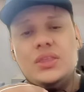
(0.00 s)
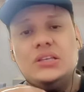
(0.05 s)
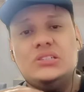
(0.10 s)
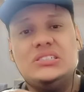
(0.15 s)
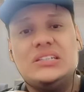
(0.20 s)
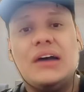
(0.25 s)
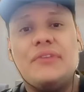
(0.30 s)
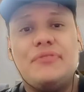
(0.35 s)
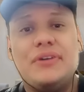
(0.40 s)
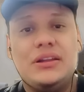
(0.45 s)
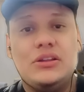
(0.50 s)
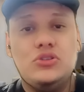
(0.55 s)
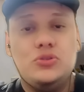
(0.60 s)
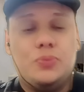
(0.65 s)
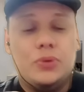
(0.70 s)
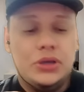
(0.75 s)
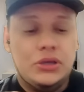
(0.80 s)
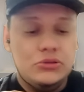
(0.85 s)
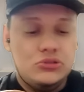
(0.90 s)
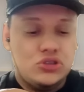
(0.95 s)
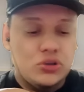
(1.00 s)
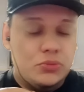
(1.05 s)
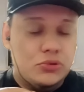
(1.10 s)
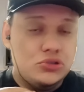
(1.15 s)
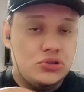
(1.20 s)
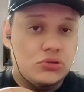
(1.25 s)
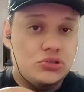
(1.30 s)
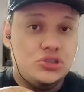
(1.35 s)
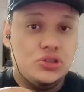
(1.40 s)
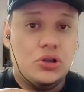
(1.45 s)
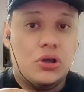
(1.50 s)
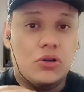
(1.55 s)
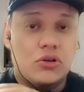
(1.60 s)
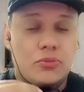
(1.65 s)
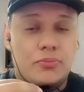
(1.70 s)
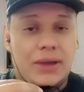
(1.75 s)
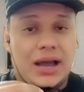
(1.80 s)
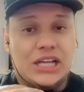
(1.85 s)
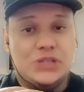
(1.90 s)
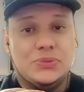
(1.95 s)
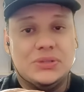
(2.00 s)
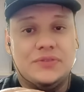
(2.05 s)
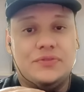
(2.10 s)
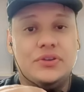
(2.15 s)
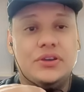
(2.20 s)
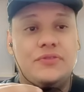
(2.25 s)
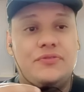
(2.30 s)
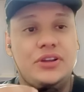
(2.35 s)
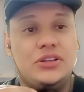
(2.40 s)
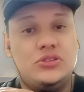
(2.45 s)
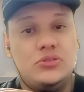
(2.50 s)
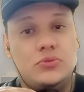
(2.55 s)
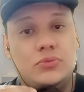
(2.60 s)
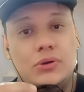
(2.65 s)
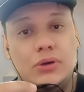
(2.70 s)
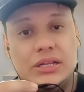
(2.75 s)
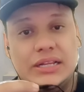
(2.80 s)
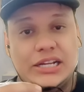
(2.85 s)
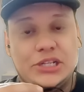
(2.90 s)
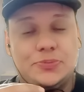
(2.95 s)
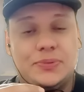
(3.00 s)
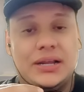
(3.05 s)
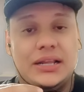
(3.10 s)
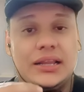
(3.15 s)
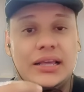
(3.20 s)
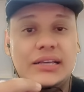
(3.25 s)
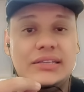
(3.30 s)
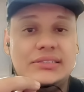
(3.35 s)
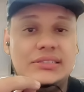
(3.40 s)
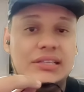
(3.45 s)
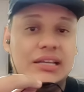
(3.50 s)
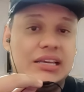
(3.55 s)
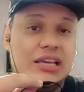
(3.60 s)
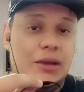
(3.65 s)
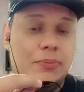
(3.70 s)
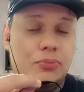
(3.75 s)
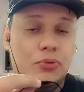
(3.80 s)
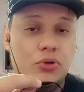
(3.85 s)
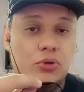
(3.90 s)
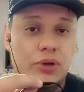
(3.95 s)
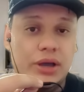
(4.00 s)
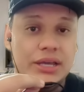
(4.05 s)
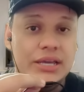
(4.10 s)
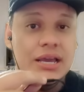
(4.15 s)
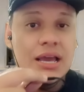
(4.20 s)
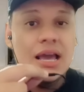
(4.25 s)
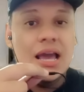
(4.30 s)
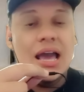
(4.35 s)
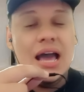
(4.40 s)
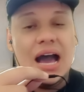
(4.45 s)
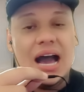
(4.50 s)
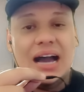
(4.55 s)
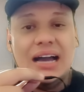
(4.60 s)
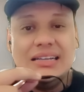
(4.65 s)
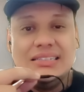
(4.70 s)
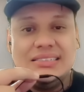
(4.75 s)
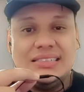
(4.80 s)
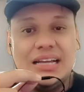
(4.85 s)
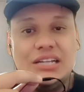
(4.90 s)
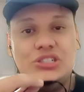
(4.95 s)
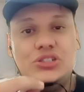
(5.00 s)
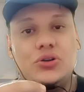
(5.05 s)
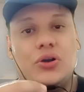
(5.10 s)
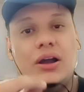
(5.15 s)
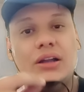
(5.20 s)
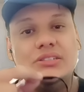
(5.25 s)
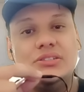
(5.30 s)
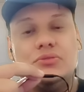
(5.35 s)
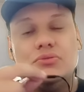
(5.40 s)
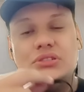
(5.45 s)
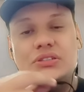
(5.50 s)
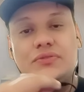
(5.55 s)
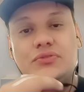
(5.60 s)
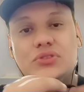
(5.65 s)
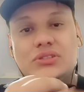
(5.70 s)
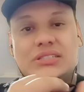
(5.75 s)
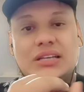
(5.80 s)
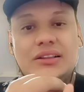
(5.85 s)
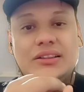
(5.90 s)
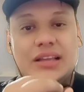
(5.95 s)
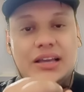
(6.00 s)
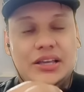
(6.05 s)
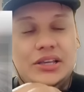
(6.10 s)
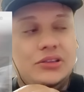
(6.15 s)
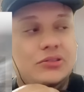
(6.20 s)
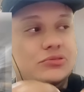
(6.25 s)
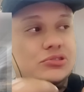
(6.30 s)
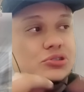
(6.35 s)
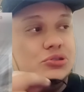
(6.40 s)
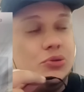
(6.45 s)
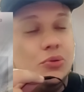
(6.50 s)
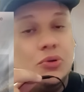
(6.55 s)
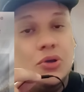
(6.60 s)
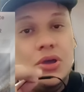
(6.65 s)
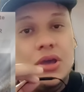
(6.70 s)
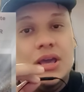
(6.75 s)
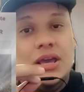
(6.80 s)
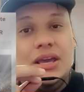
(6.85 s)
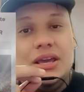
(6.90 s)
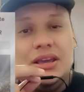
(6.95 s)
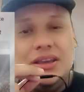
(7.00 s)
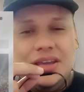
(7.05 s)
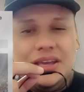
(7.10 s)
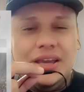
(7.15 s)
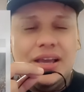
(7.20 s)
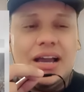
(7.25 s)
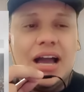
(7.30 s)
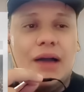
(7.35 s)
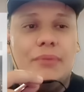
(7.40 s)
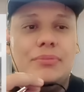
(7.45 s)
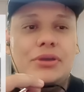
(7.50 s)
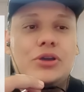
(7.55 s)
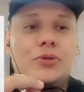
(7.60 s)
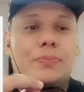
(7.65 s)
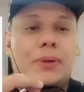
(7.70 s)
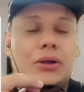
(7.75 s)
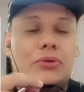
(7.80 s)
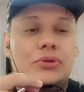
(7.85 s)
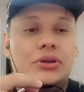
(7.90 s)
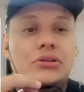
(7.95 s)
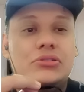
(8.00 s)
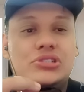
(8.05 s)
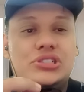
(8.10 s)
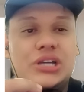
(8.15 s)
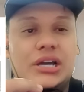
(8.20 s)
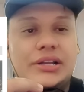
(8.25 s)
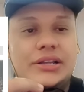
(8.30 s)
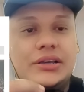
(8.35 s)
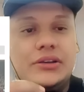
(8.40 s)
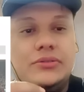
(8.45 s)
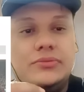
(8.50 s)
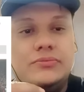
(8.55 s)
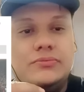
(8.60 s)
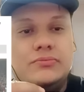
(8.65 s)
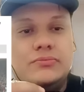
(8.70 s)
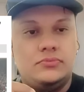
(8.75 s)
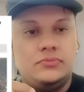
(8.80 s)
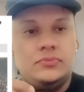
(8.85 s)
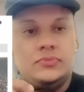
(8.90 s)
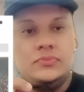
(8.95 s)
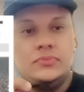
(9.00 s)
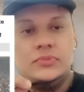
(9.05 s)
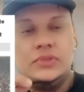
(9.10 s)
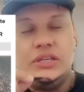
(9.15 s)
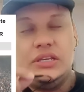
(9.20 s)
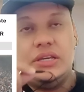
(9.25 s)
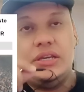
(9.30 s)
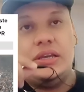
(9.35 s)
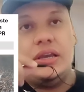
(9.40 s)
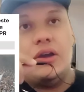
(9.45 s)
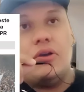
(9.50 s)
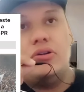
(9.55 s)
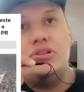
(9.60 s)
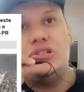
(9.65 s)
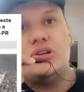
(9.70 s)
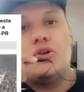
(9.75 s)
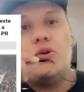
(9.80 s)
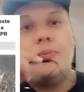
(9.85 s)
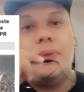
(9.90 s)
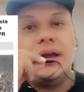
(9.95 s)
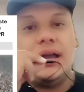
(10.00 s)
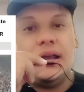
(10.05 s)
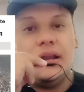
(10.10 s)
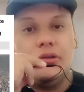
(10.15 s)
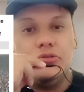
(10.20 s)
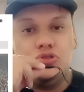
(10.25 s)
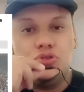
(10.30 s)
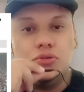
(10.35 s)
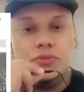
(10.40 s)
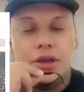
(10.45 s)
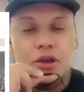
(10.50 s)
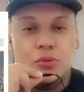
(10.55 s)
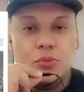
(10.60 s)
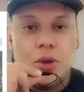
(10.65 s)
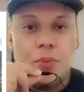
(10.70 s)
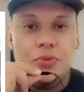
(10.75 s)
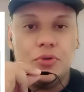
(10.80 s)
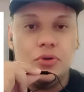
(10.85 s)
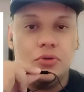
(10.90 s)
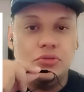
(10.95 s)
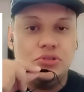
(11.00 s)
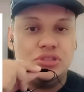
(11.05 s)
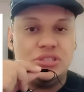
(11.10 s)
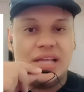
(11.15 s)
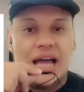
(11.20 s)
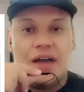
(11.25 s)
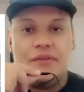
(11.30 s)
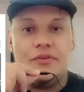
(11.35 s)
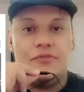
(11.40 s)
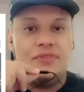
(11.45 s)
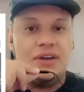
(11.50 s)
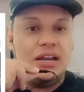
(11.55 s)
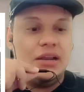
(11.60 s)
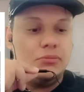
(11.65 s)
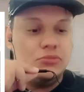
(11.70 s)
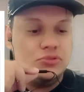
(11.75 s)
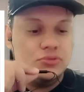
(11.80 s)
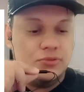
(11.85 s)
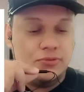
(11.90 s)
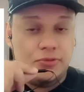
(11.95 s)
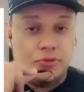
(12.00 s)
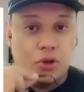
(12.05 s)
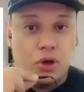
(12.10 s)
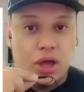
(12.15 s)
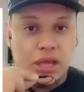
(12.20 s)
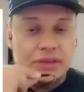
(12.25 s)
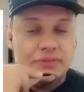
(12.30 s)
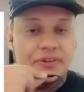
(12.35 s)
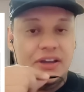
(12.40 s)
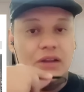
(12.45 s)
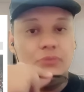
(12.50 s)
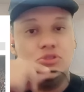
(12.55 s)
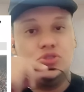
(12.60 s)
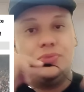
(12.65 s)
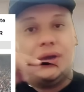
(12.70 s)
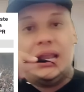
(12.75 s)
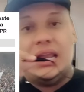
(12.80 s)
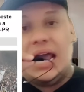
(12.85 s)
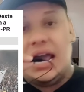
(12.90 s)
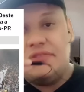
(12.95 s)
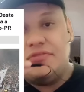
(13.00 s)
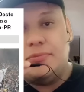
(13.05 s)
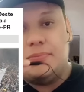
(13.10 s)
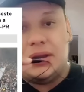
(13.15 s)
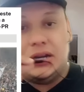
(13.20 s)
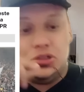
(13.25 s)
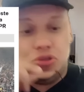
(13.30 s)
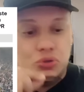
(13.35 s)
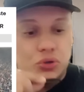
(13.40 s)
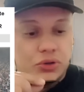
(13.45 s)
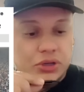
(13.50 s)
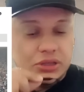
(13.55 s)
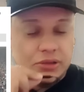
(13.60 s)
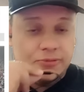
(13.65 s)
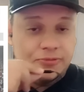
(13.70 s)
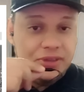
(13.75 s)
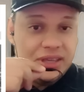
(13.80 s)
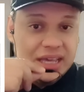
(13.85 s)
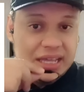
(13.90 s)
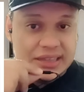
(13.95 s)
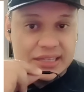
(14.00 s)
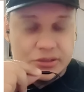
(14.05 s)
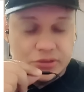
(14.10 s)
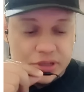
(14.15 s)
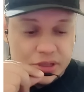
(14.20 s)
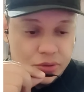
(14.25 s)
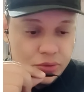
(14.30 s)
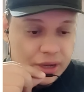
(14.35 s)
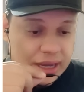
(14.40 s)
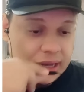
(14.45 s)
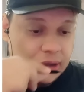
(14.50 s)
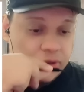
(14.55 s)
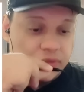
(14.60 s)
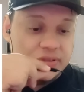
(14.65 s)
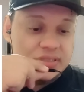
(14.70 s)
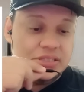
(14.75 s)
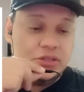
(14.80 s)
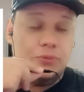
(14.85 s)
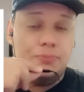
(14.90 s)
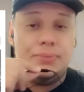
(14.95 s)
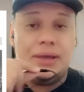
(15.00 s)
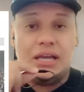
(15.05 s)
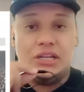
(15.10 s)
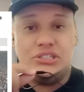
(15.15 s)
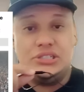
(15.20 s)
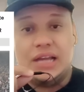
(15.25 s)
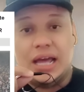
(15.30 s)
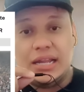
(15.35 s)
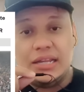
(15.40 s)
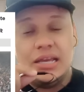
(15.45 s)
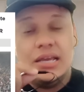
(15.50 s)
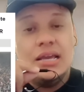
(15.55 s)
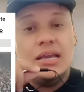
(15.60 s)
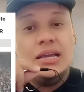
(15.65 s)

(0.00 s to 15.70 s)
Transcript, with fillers: Já falando um pouquinho sobre o jogo de logo mais, o Botafogo enfrenta o Atlético Paranaense daqui a pouco aí, às 7 horas. Inclusive, estou saindo daqui de onde estou, em caminho para o Rio de Janeiro que é onde acompanharei o jogo aí com meu amigo Gustavo. Faremos um vlog, faremos uma live pré-jogo. Então fique atento aqui no canal que você não perde nada.